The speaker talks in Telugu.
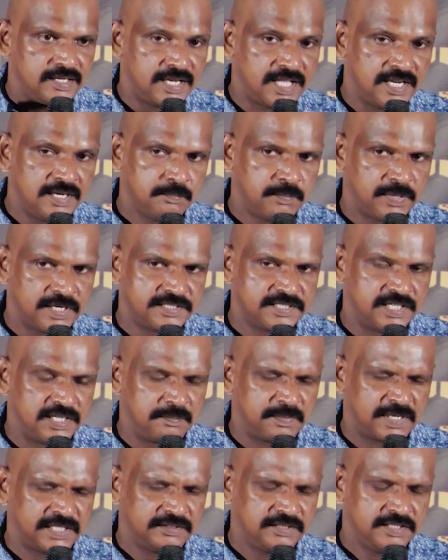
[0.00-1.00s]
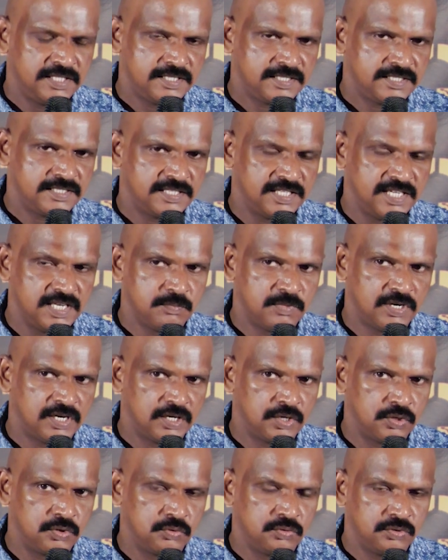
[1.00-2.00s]
టెన్ పర్సెంట్ ప్రతి
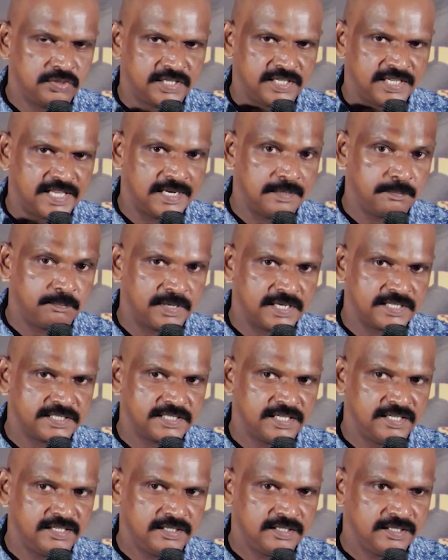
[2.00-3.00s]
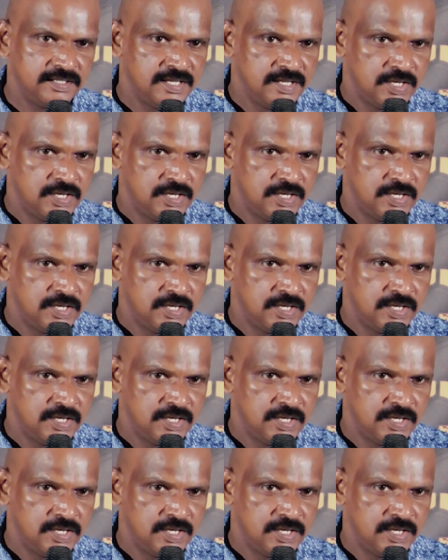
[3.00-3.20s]
సినిమాలోనూ టెన్ పర్సెంట్